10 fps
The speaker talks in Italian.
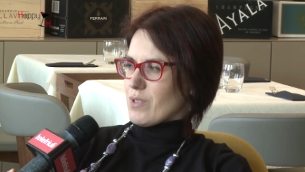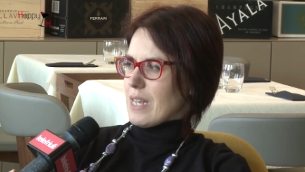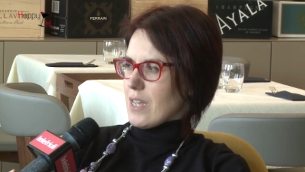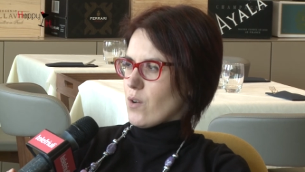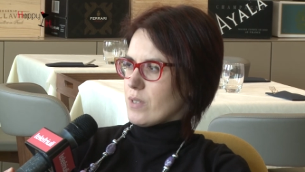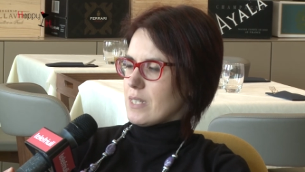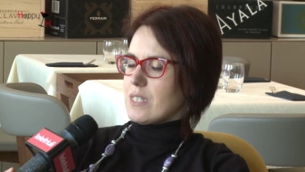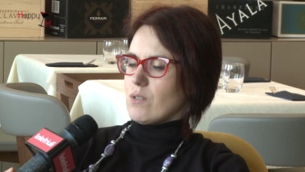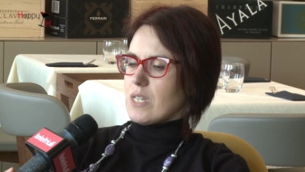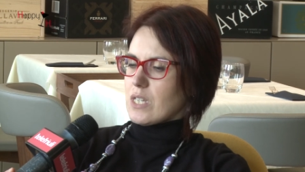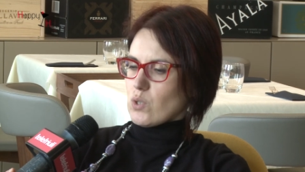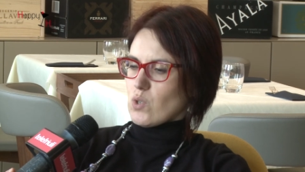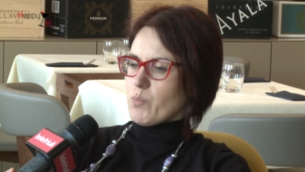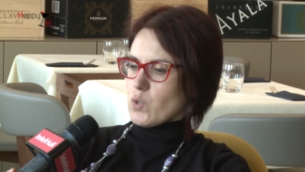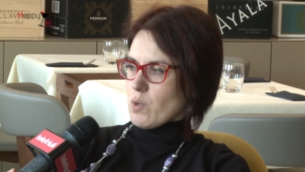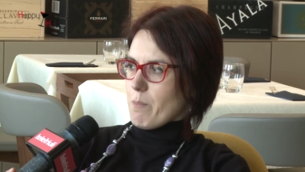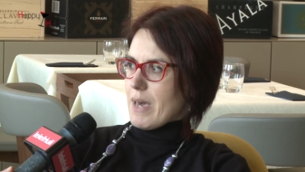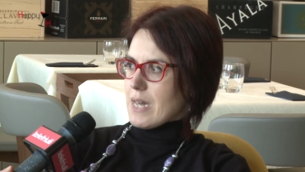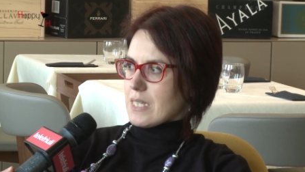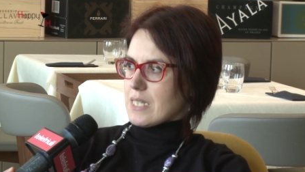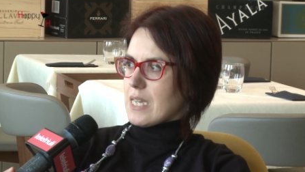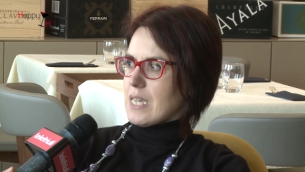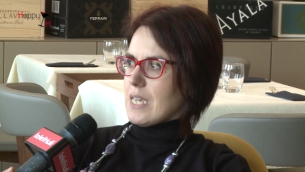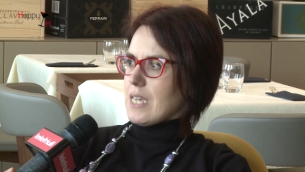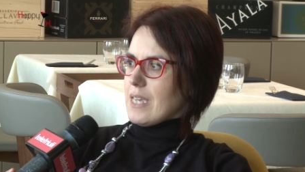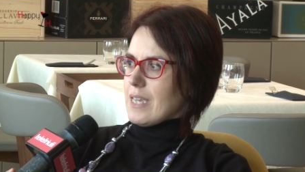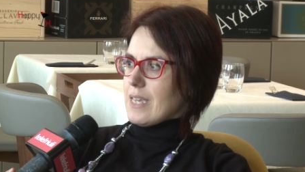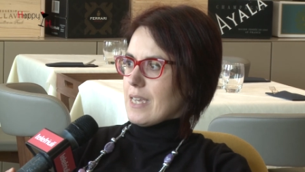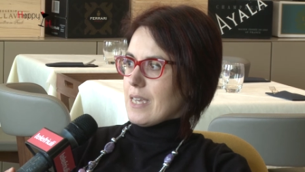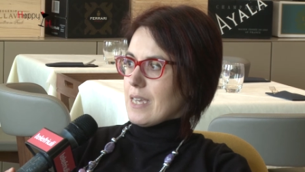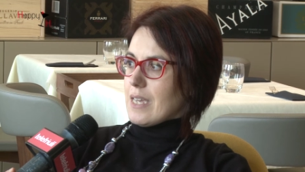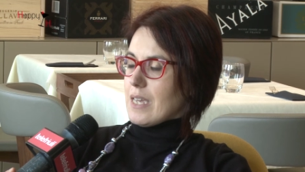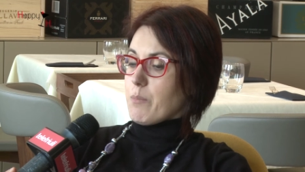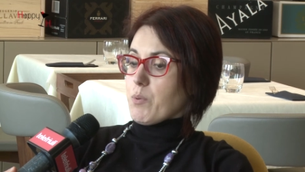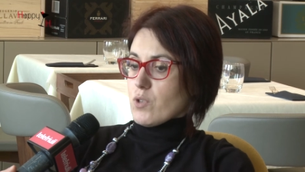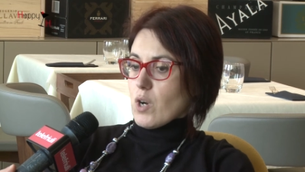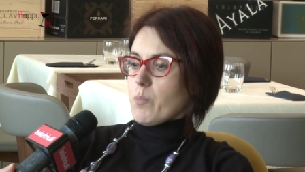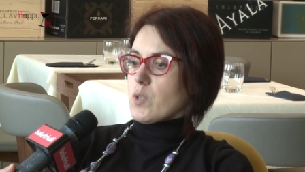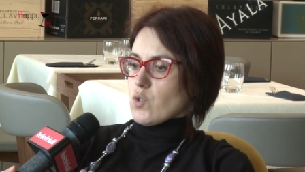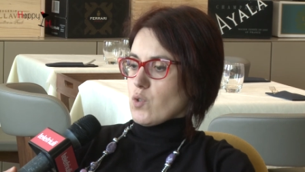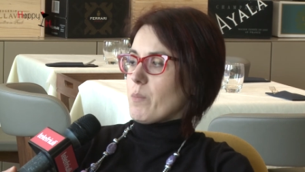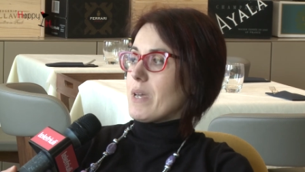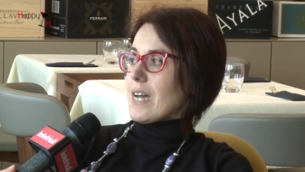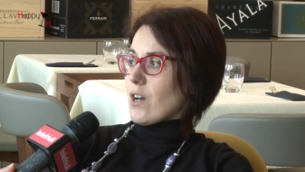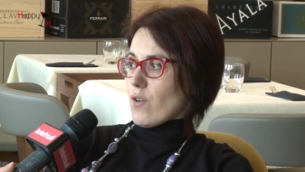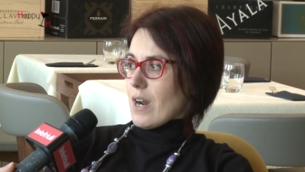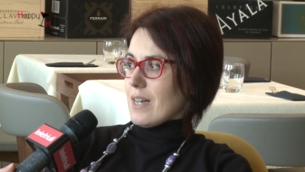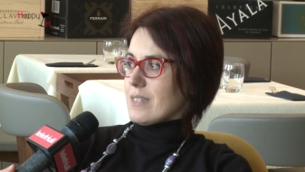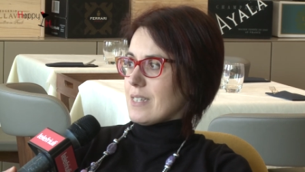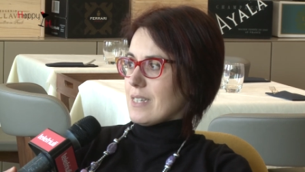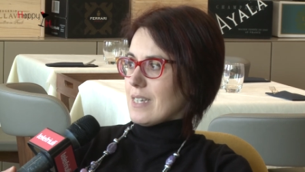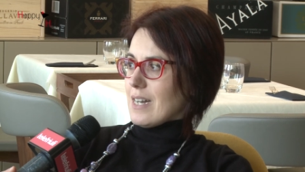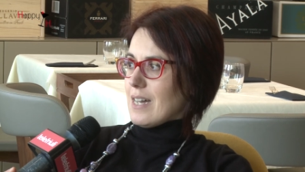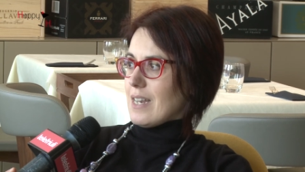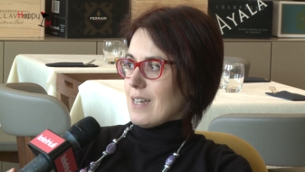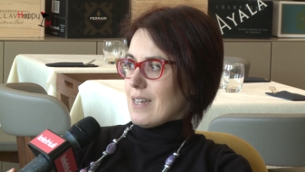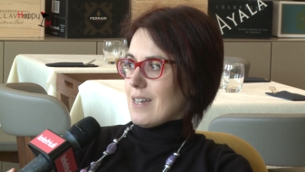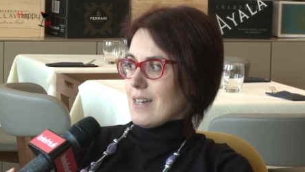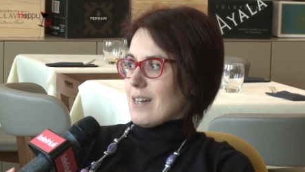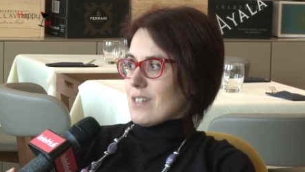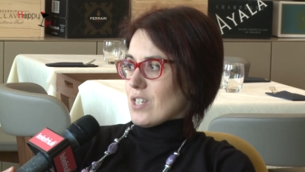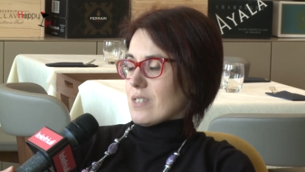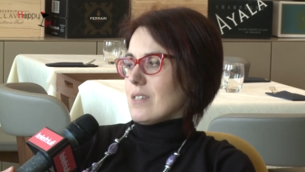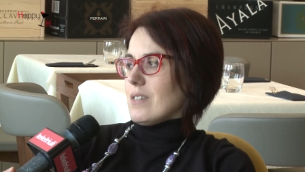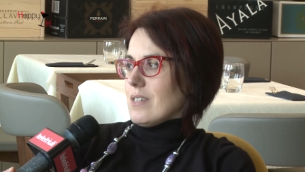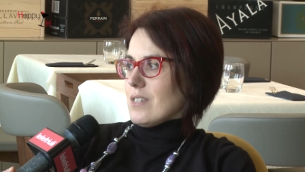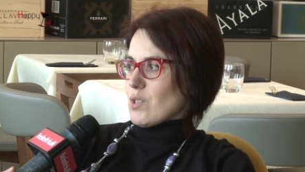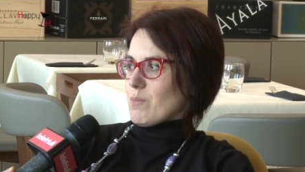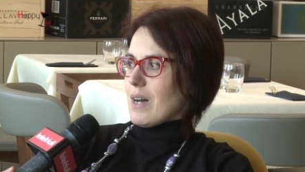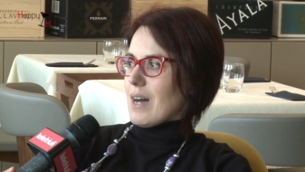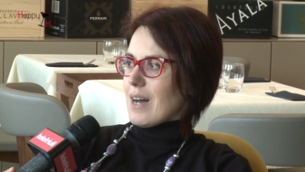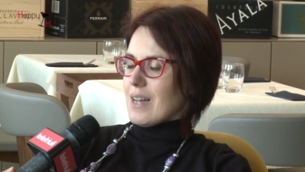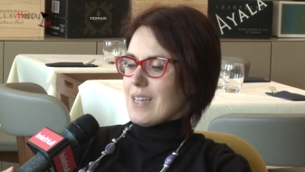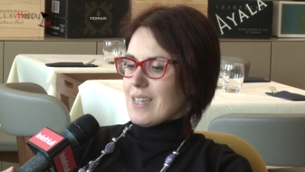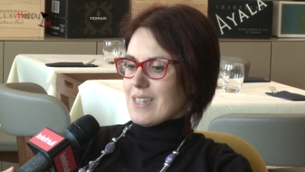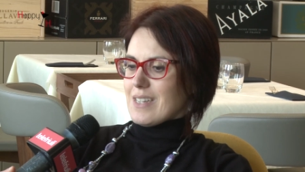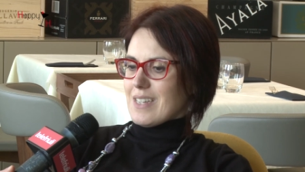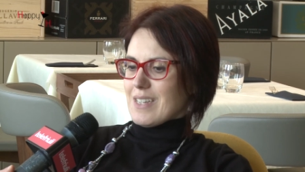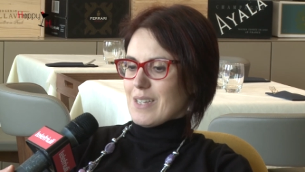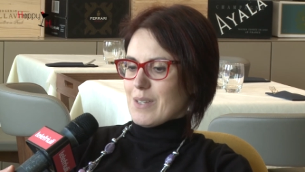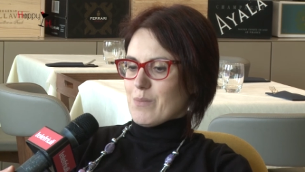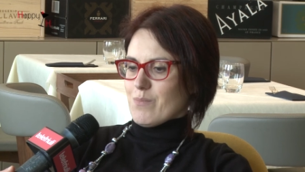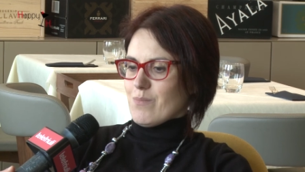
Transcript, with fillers: delle condizioni che sono più sommerse eh, e purtroppo sono ben ancorate a, eh, a certi insomma, eh,